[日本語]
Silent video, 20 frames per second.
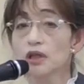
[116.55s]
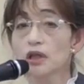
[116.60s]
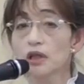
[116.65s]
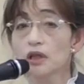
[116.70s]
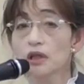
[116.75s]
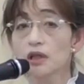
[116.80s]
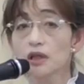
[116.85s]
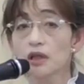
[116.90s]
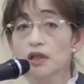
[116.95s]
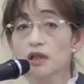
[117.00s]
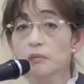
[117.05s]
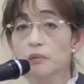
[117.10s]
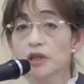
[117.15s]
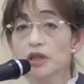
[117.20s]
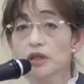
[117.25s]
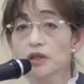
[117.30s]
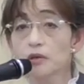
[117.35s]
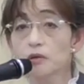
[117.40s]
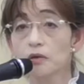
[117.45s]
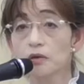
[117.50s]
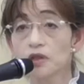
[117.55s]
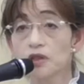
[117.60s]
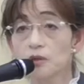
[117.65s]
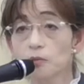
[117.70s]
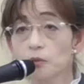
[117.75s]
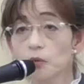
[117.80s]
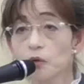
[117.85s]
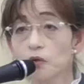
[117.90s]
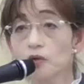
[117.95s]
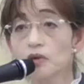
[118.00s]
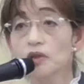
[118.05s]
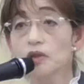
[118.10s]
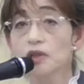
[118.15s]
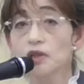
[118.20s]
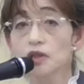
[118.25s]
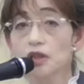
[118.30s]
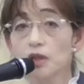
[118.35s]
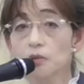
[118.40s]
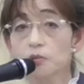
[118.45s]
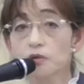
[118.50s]
えー、英米においても
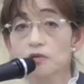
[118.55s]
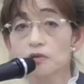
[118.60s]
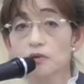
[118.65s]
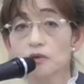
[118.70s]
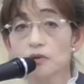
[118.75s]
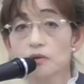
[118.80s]
タブー